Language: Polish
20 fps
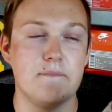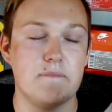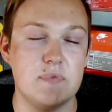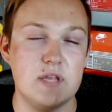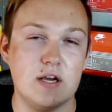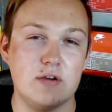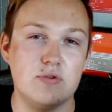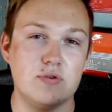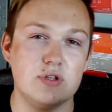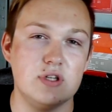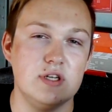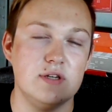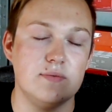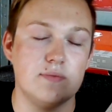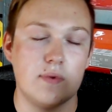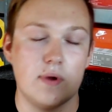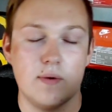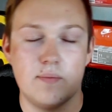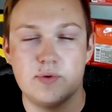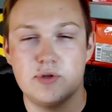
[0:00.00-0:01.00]
Niektórzy
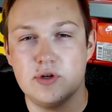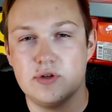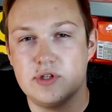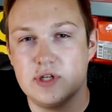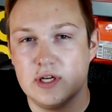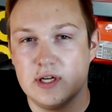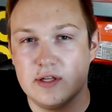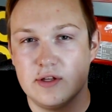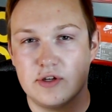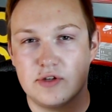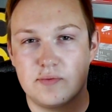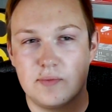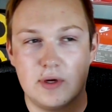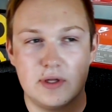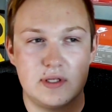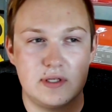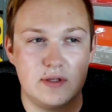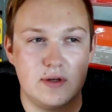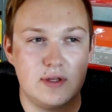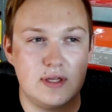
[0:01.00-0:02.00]
psioczyli dość
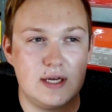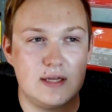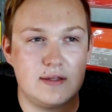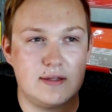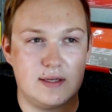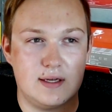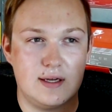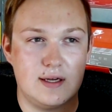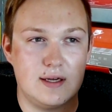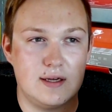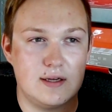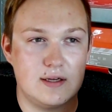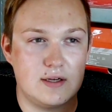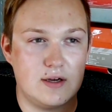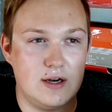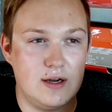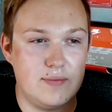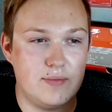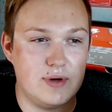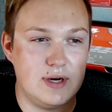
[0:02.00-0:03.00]
mocno na te
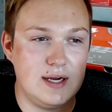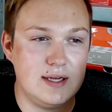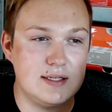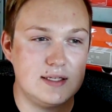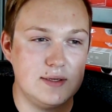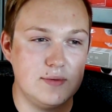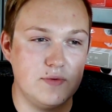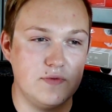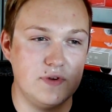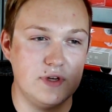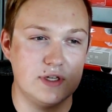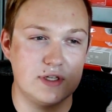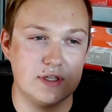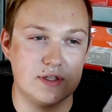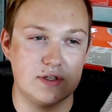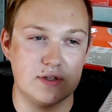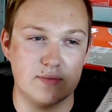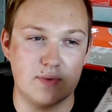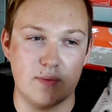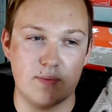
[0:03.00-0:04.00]
kolaboracje, mówili, że
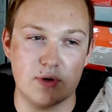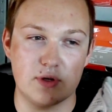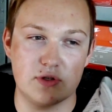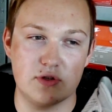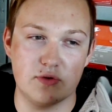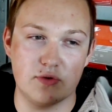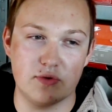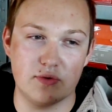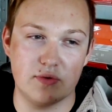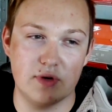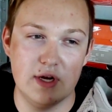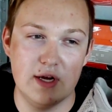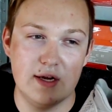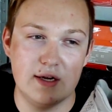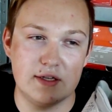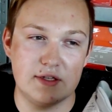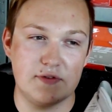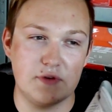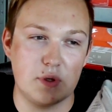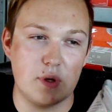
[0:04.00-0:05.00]
to są po prostu
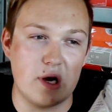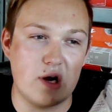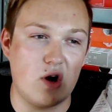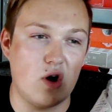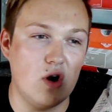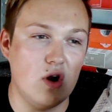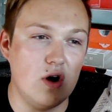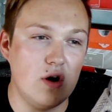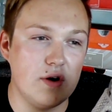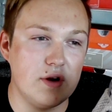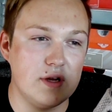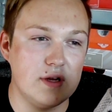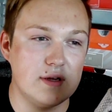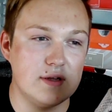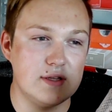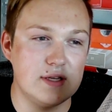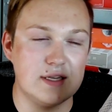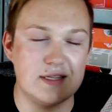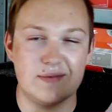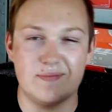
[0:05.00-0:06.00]
zwykłe kolory,
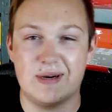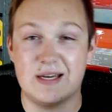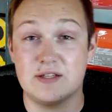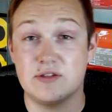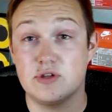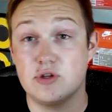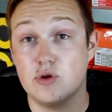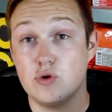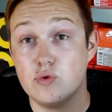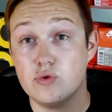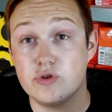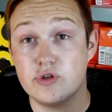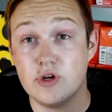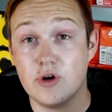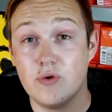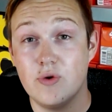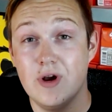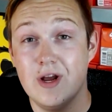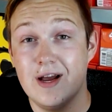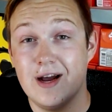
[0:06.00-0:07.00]
nie za bardzo się
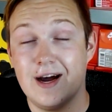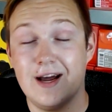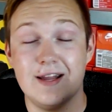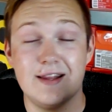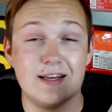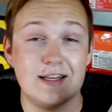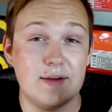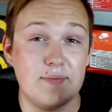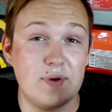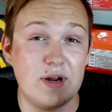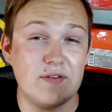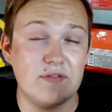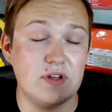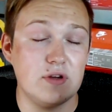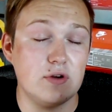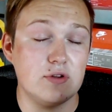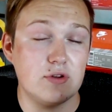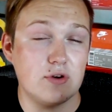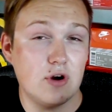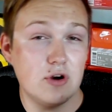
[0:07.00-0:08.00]
różnią, ale tak
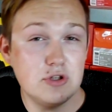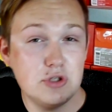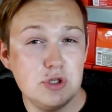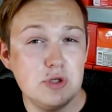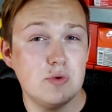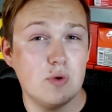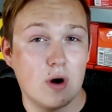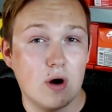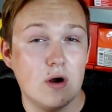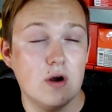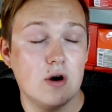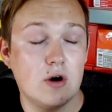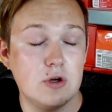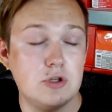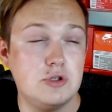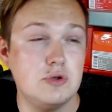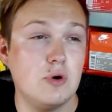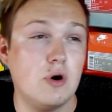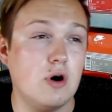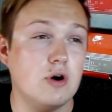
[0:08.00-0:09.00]
naprawdę o to chodziło.
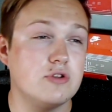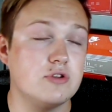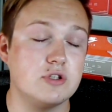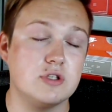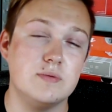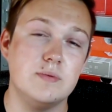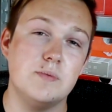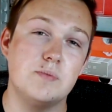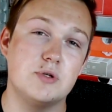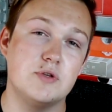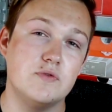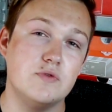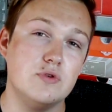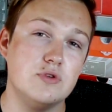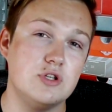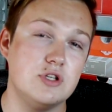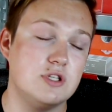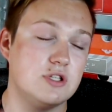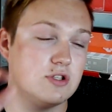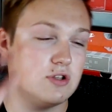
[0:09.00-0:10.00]
Chodziło o to, żeby
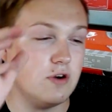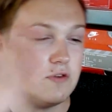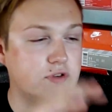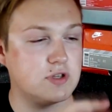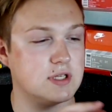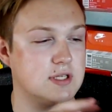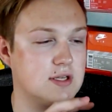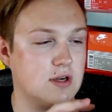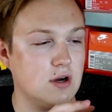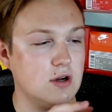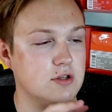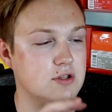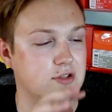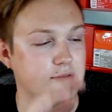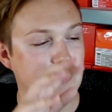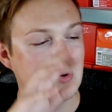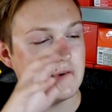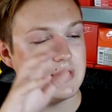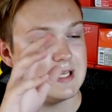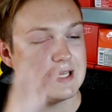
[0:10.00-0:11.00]
przywrócić to wszystko, co
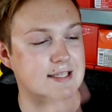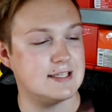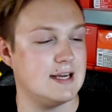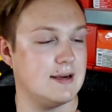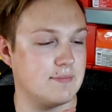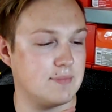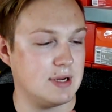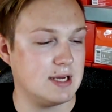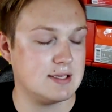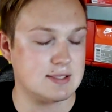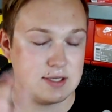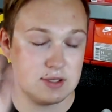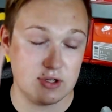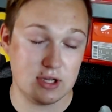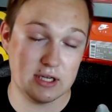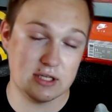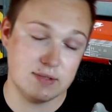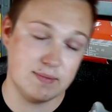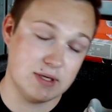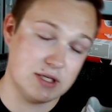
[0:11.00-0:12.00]
było na samplach, zresztą
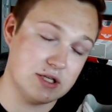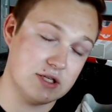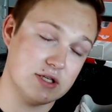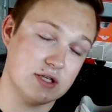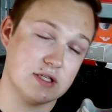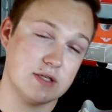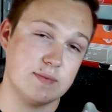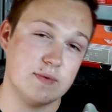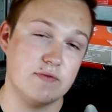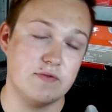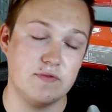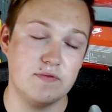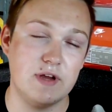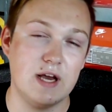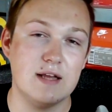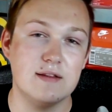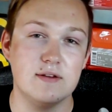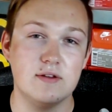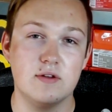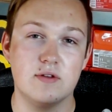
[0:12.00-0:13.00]
jak zobaczycie sobie
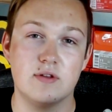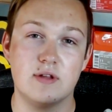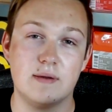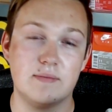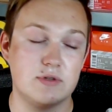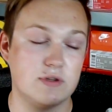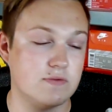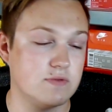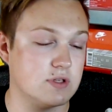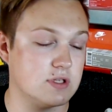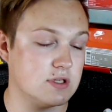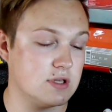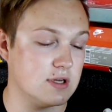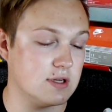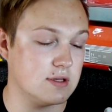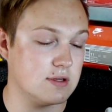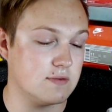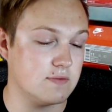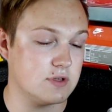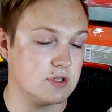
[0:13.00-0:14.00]
wywiady, no to tam się
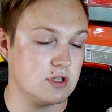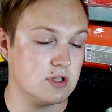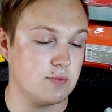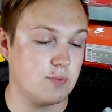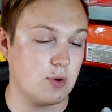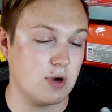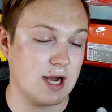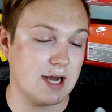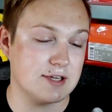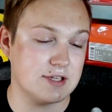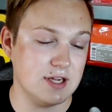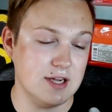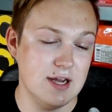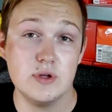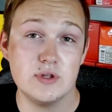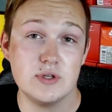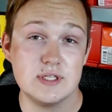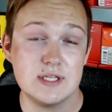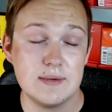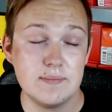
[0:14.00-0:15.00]
właśnie, właśnie to pokaże.
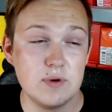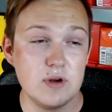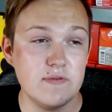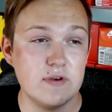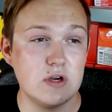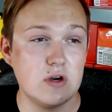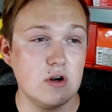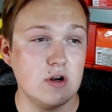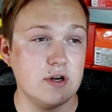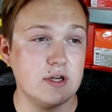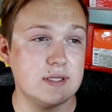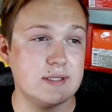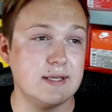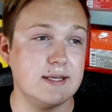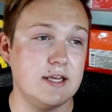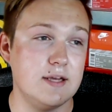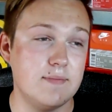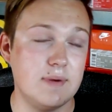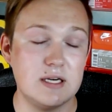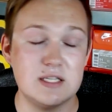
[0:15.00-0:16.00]
To samplowe
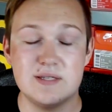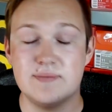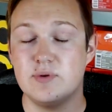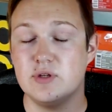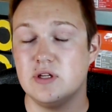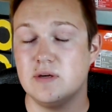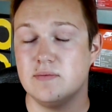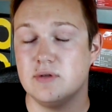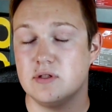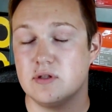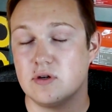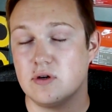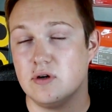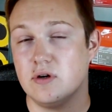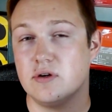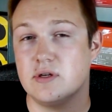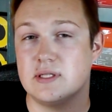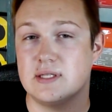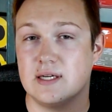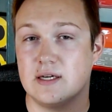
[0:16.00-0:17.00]
kolorystyki, bardzo podobne do
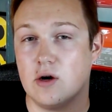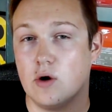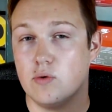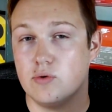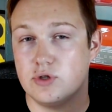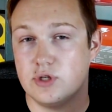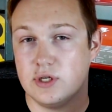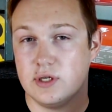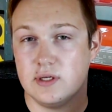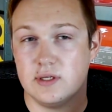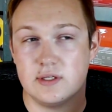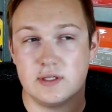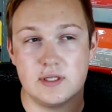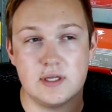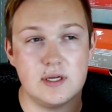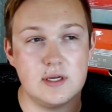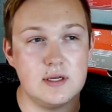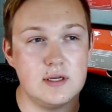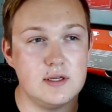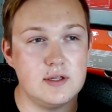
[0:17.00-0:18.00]
kolorystyk OG
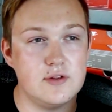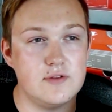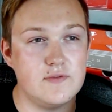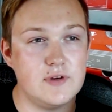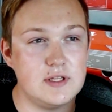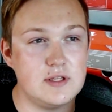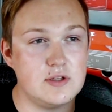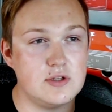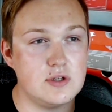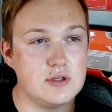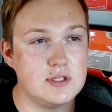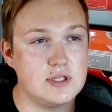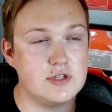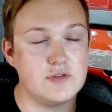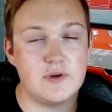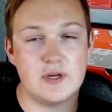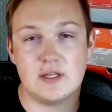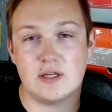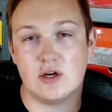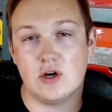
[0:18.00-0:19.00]
z
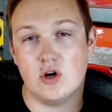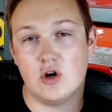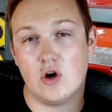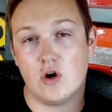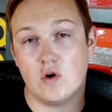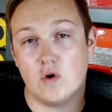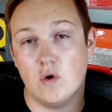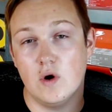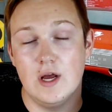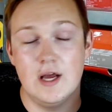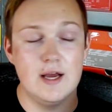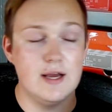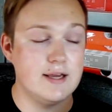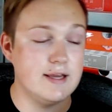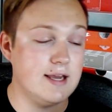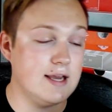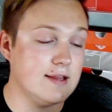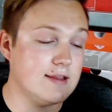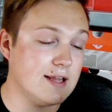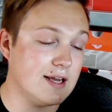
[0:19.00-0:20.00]
2004 roku,
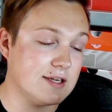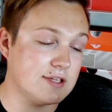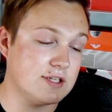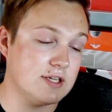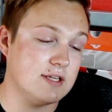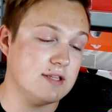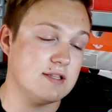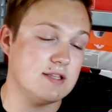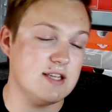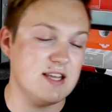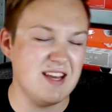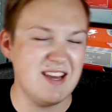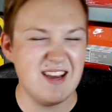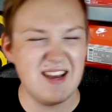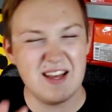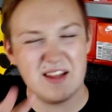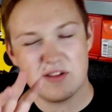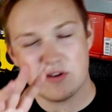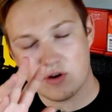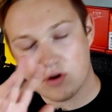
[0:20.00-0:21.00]
jednakże
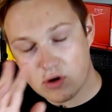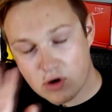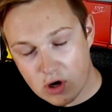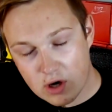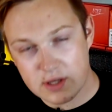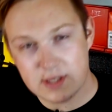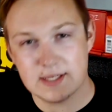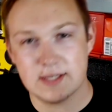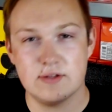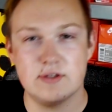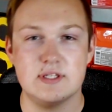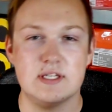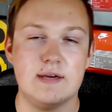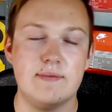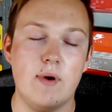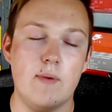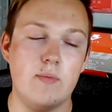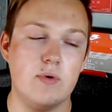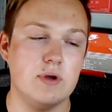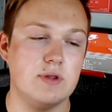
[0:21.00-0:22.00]
nie do końca to
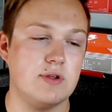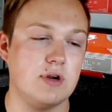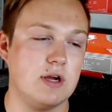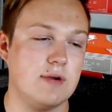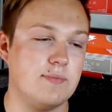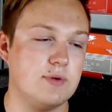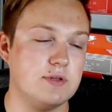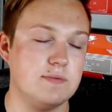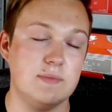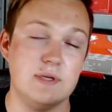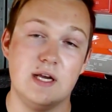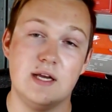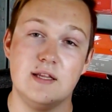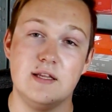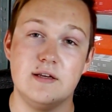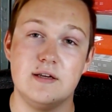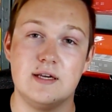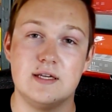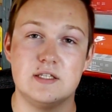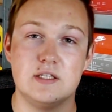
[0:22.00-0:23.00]
samo, były trochę
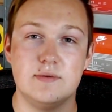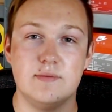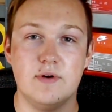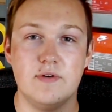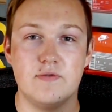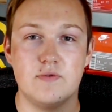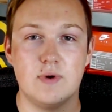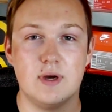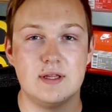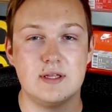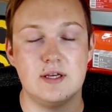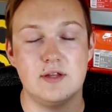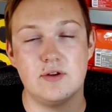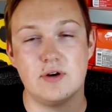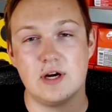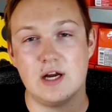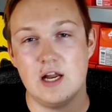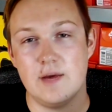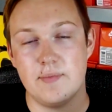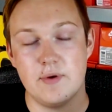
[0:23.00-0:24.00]
pozmieniane, customowe wkładki
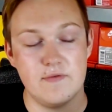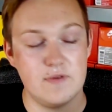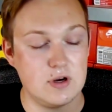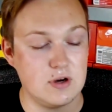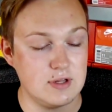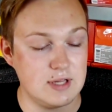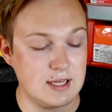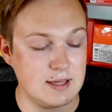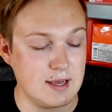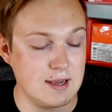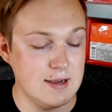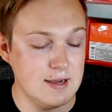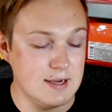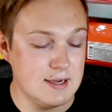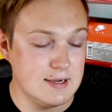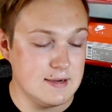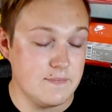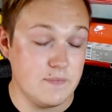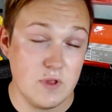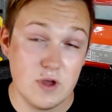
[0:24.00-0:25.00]
trochę lepiej wykonane.
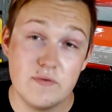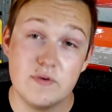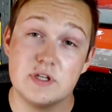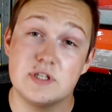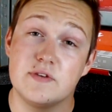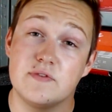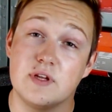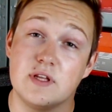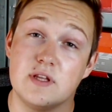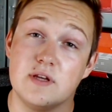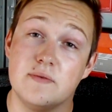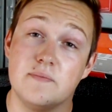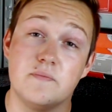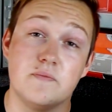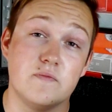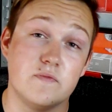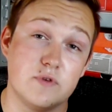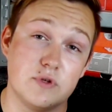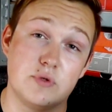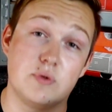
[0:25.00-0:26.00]
No i właśnie wtedy
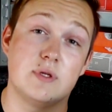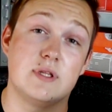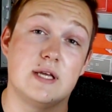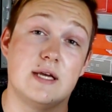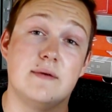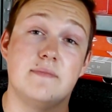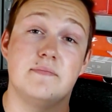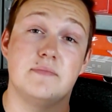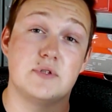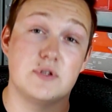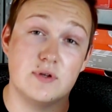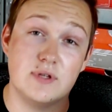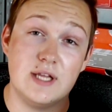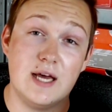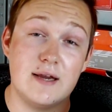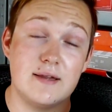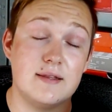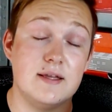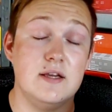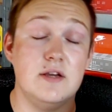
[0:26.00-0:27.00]
wyszły te
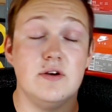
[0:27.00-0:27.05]
Sogdarty.